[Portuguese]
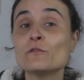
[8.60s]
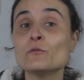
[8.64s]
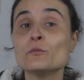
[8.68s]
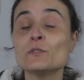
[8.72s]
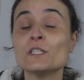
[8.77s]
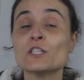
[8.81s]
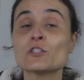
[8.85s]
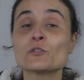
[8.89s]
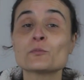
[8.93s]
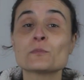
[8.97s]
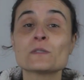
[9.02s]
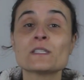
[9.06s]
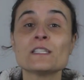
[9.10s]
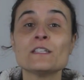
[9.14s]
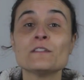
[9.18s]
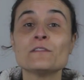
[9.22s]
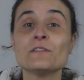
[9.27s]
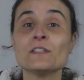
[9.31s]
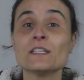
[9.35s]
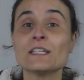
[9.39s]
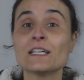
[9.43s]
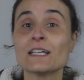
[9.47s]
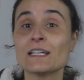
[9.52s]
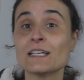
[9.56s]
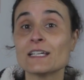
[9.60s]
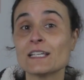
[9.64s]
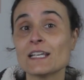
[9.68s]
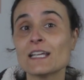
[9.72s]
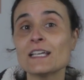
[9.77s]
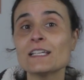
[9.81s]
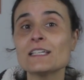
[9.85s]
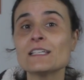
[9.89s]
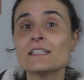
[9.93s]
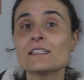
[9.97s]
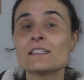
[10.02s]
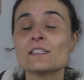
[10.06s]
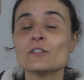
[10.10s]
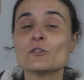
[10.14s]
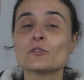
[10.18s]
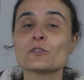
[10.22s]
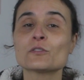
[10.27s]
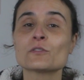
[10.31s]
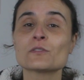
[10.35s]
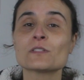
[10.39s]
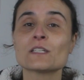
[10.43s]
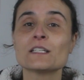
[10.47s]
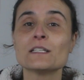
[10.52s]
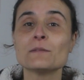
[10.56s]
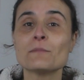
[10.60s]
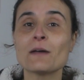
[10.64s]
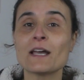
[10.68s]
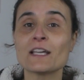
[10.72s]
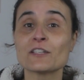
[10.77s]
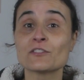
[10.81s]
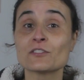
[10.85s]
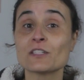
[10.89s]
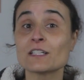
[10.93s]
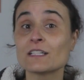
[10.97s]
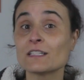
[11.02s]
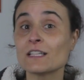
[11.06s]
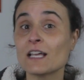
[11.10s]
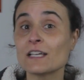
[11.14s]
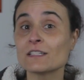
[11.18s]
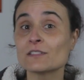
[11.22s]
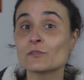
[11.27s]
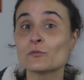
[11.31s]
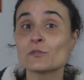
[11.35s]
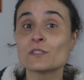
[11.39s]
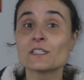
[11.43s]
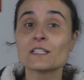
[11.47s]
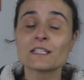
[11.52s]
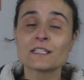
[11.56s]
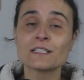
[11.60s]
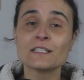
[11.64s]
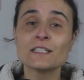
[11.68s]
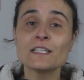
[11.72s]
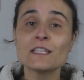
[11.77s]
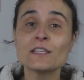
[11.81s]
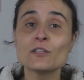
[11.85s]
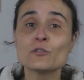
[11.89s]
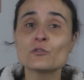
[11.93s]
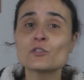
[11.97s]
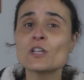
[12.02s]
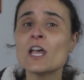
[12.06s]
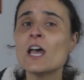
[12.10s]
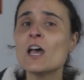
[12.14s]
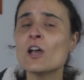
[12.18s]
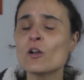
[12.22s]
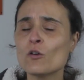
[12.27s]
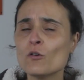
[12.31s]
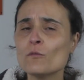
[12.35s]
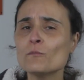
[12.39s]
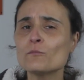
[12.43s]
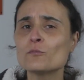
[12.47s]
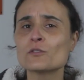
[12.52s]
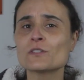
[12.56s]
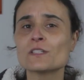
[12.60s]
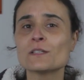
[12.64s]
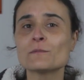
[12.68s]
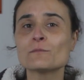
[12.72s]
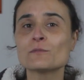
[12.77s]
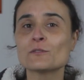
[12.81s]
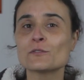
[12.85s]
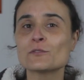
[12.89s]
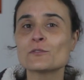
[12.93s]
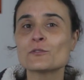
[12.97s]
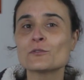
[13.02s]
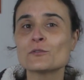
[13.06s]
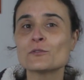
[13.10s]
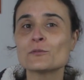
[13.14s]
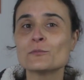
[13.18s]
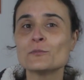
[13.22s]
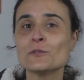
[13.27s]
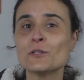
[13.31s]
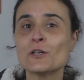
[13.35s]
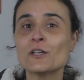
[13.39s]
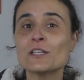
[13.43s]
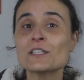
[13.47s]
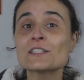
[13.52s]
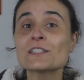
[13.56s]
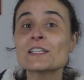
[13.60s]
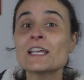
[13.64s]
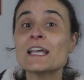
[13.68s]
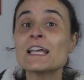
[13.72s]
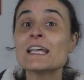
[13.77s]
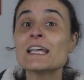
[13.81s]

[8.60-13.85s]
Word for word: fobia específica a aranhas e outros animais da classe dos aracnídeos, como por exemplo os escorpiões,